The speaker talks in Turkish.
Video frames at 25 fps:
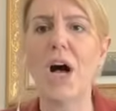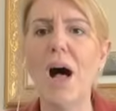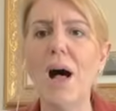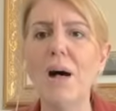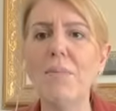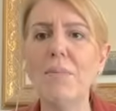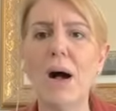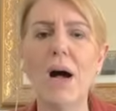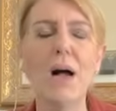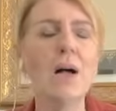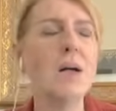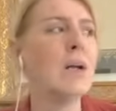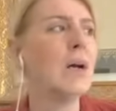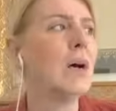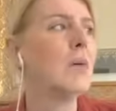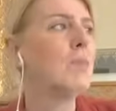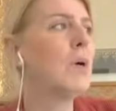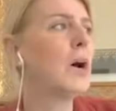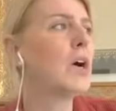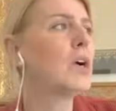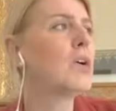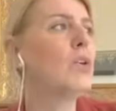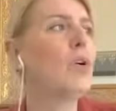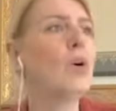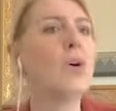Ama
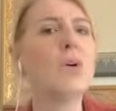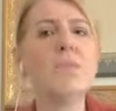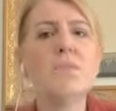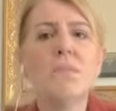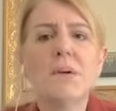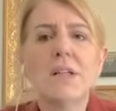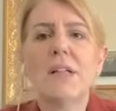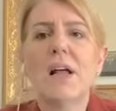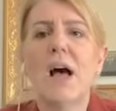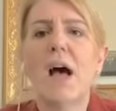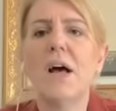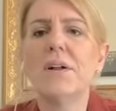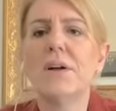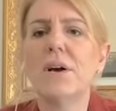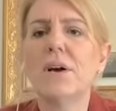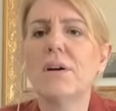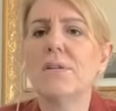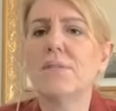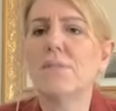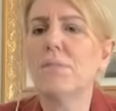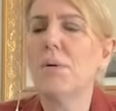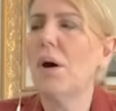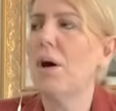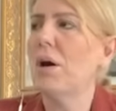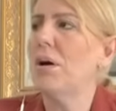bakıyorum bir tane
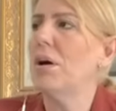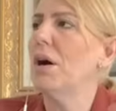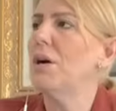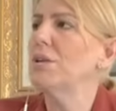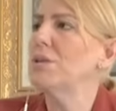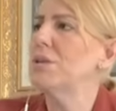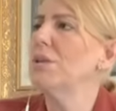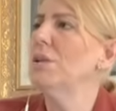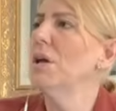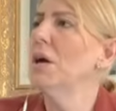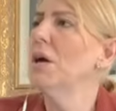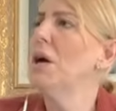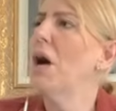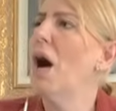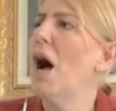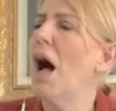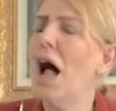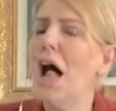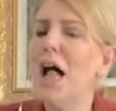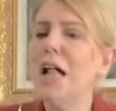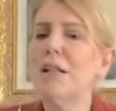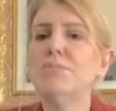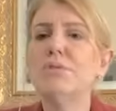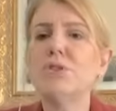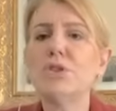kız e, kadın
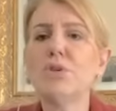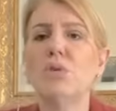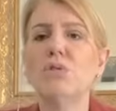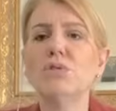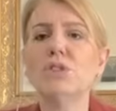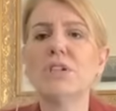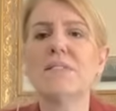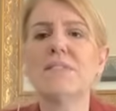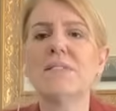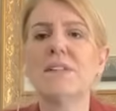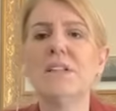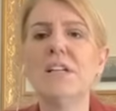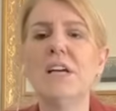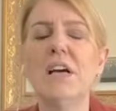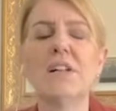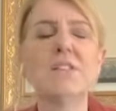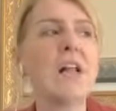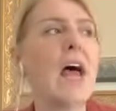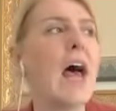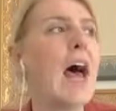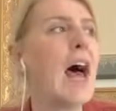almış kocasını yanına.